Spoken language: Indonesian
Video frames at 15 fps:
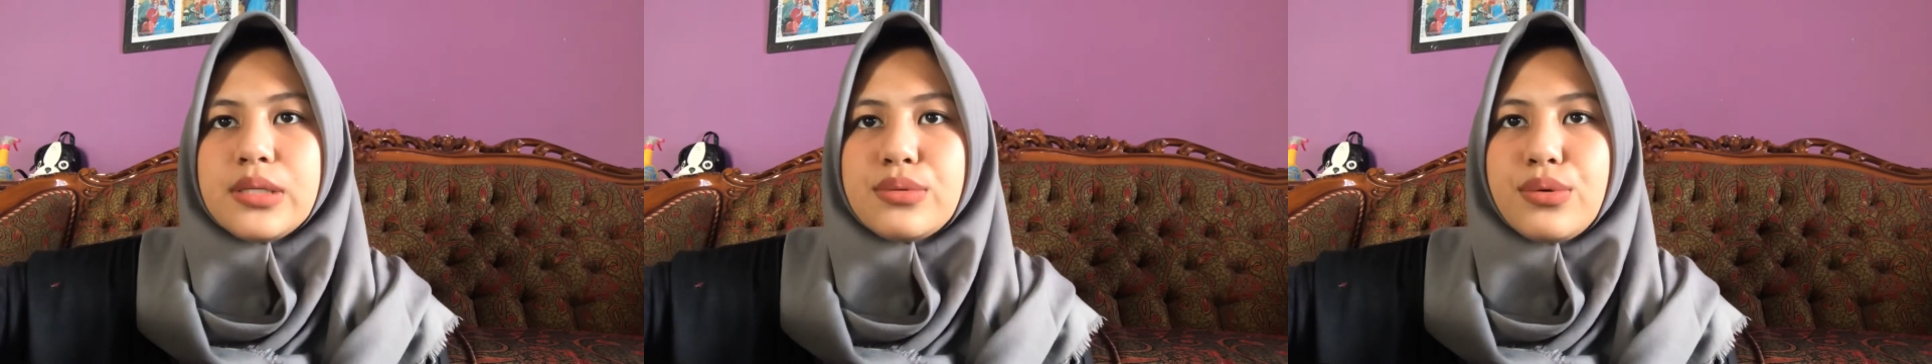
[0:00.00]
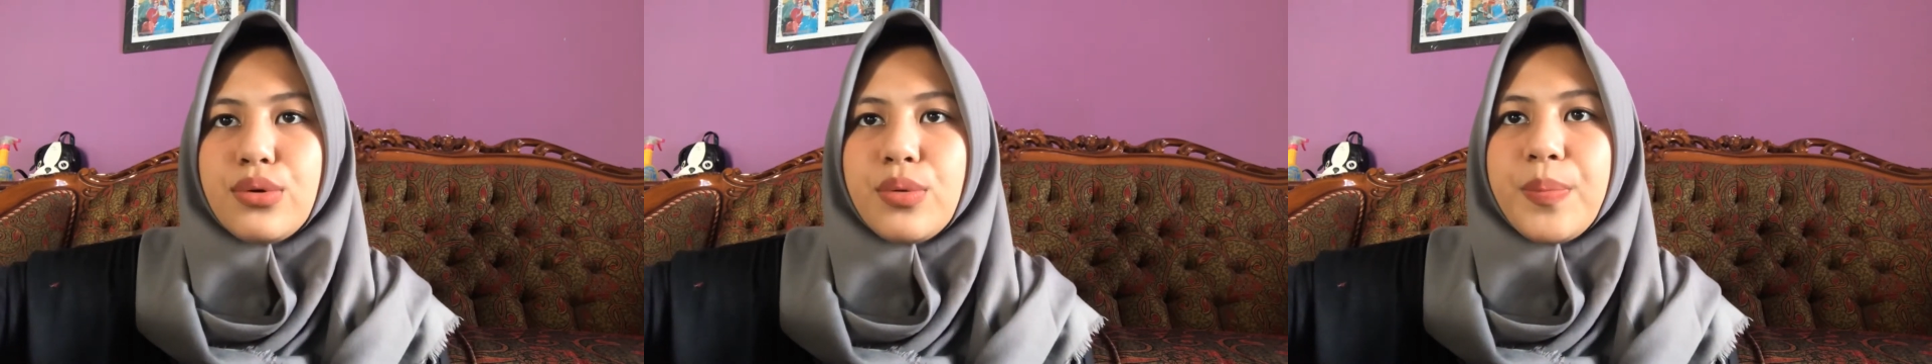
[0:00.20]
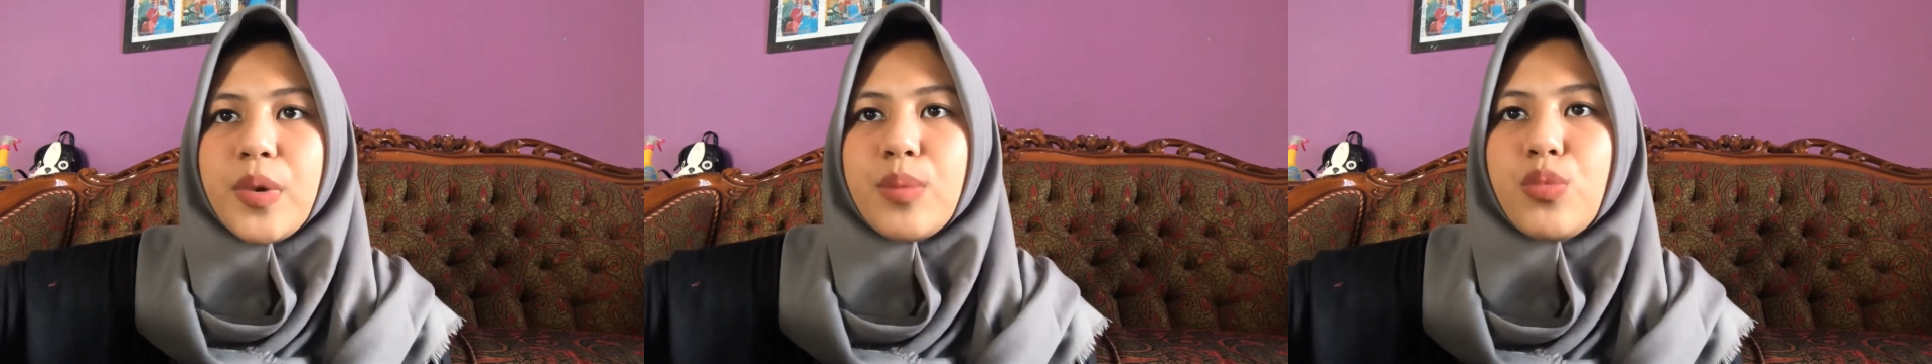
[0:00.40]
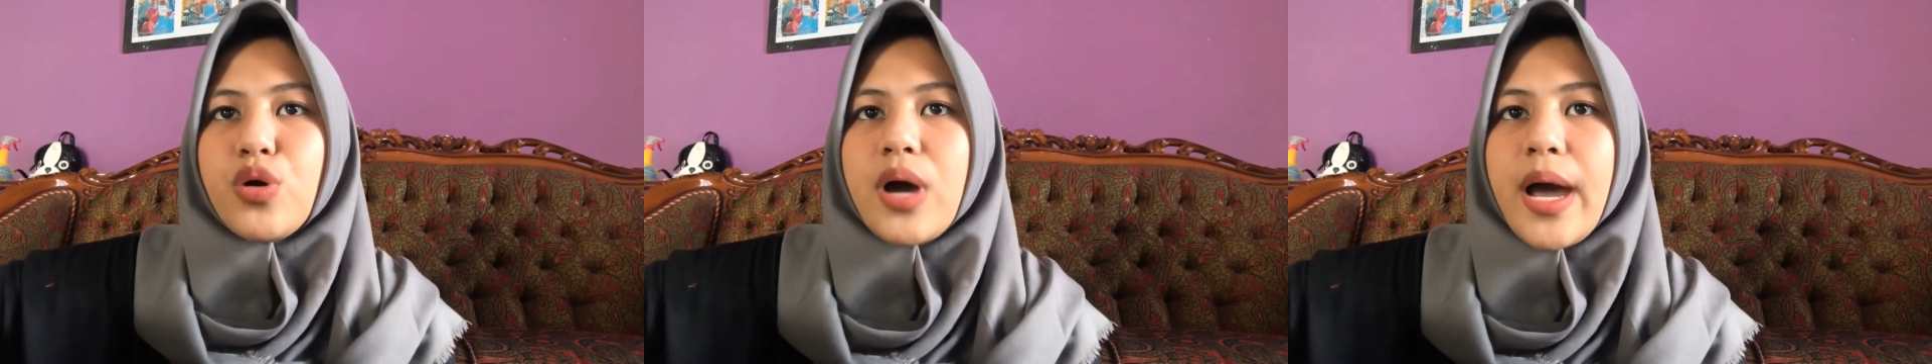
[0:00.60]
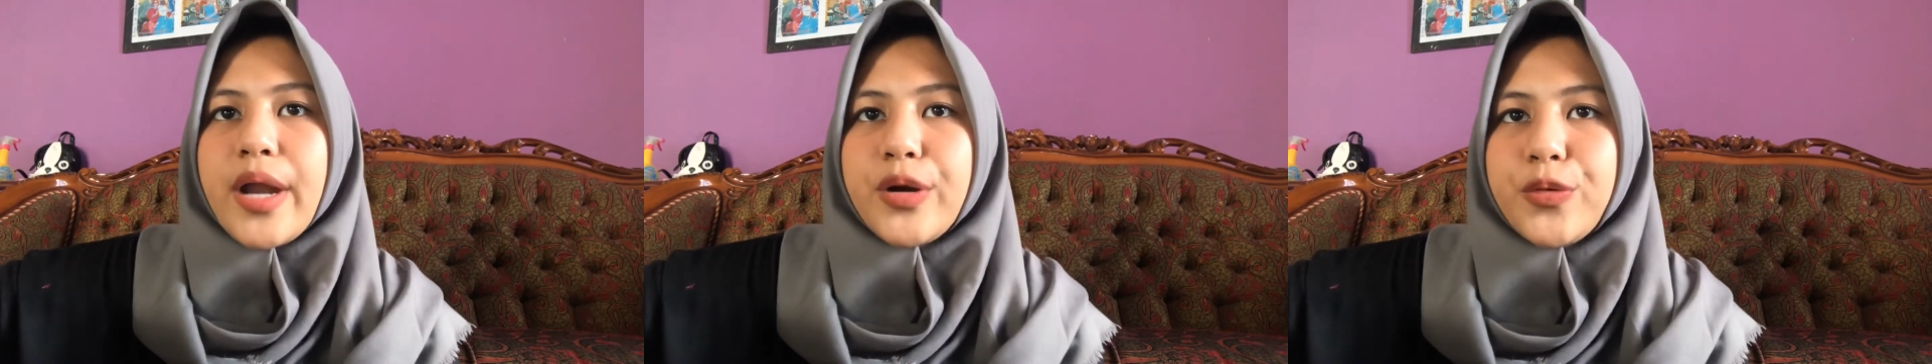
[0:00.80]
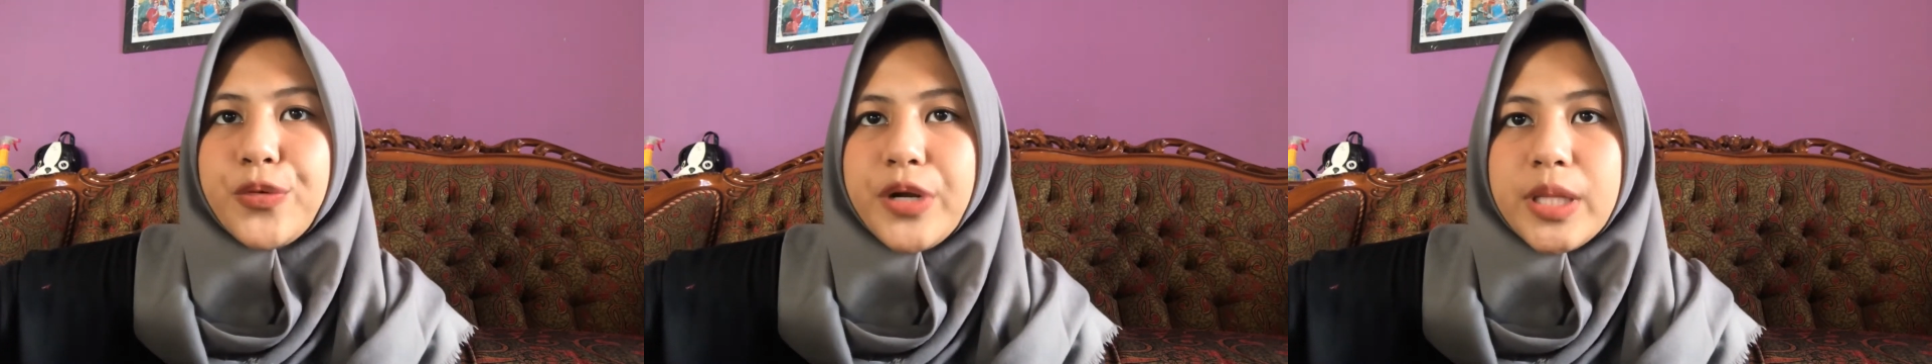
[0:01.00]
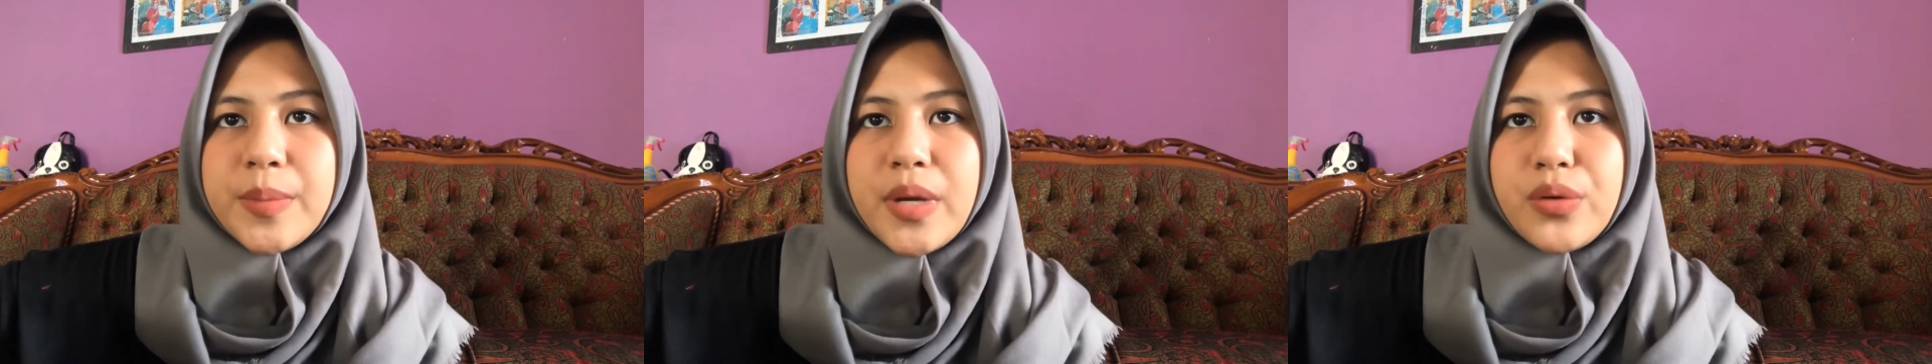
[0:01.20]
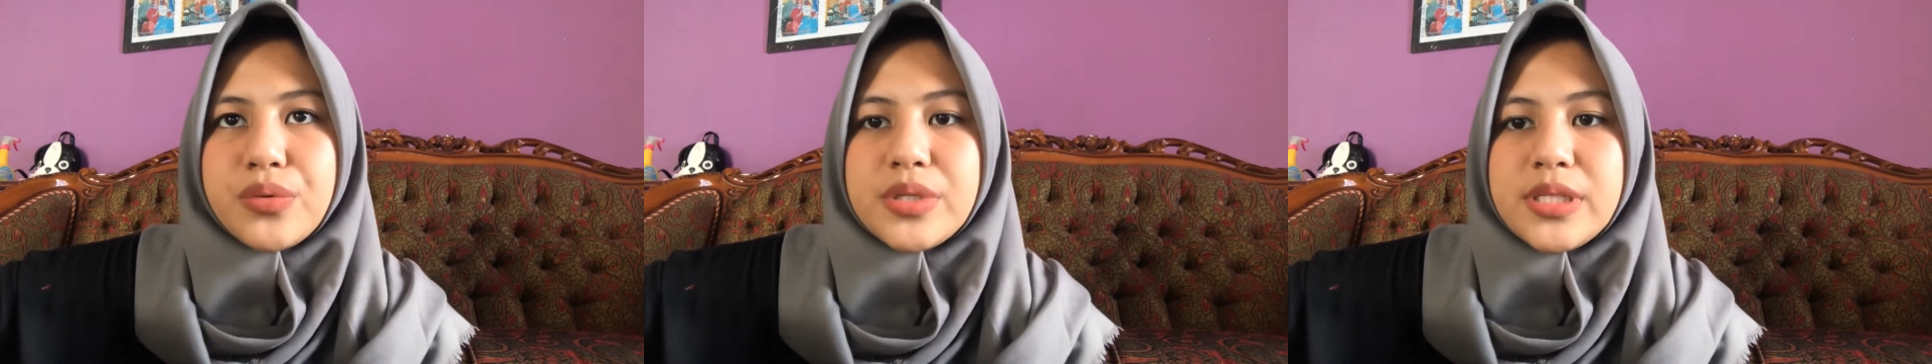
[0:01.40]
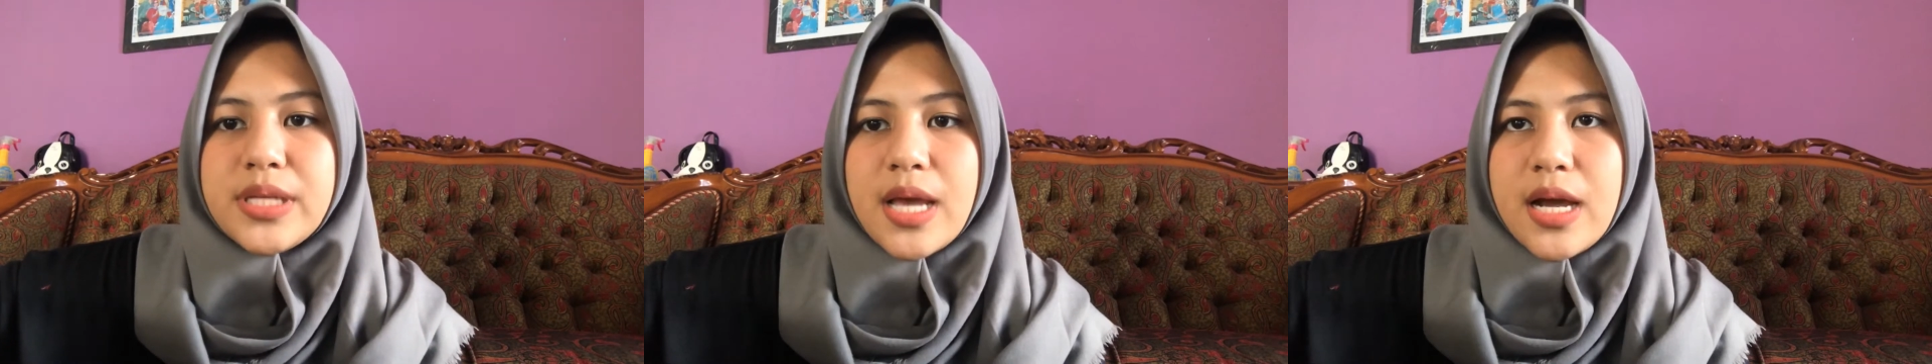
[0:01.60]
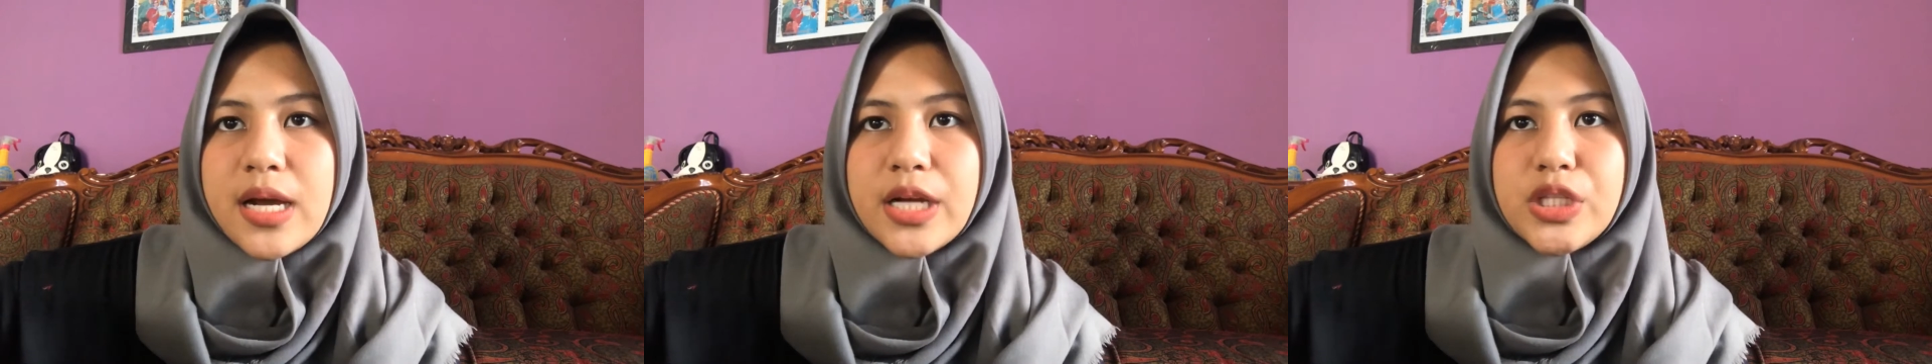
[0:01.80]
di seluruh permukaan kulit
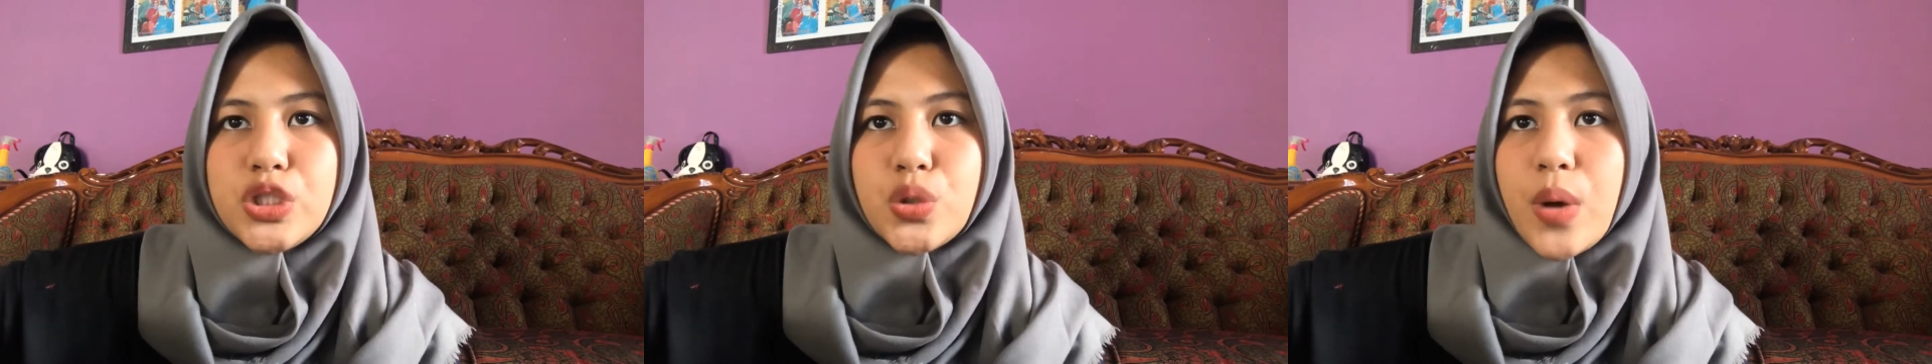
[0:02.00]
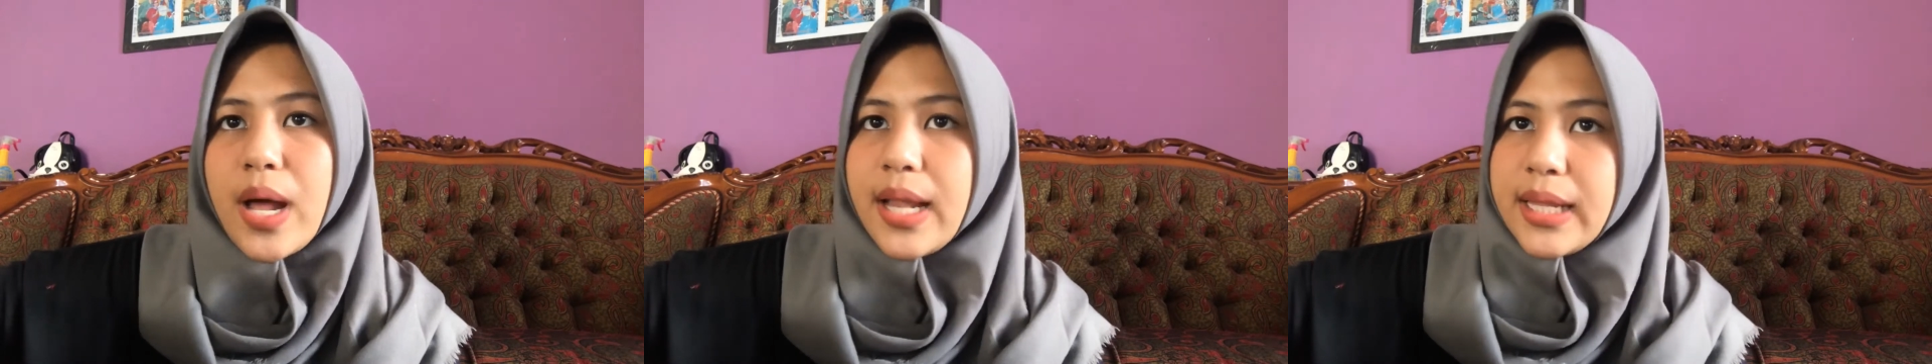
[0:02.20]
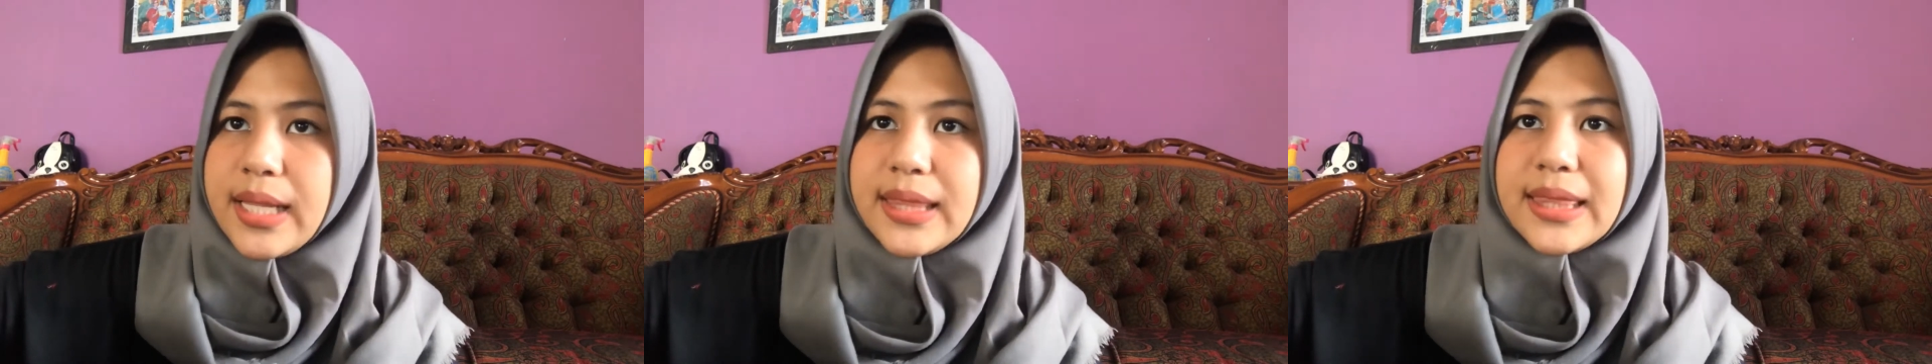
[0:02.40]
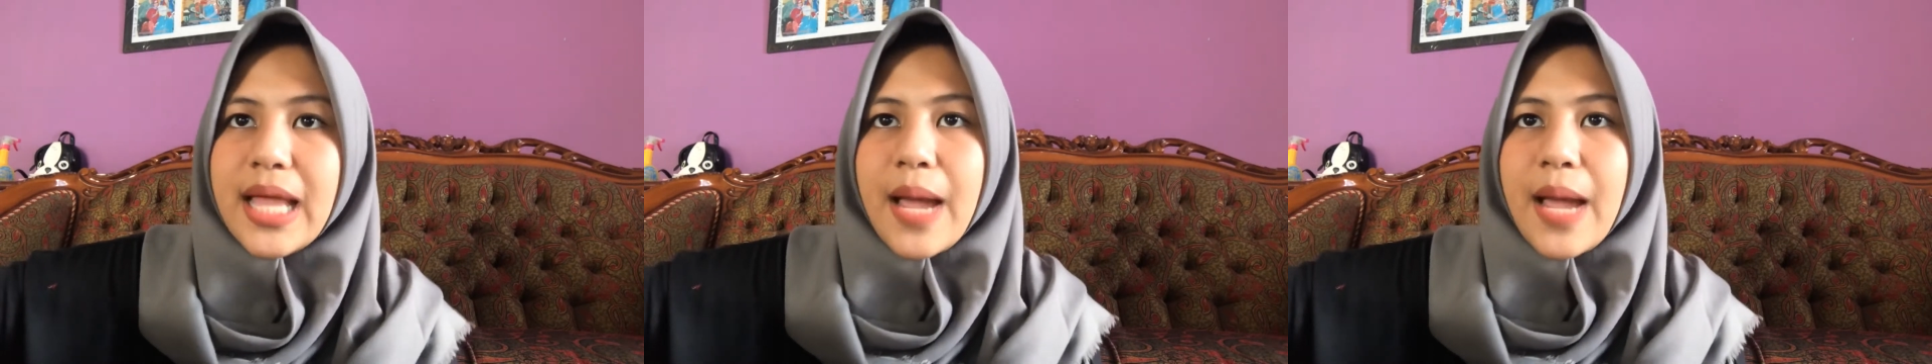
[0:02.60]
manusia kecuali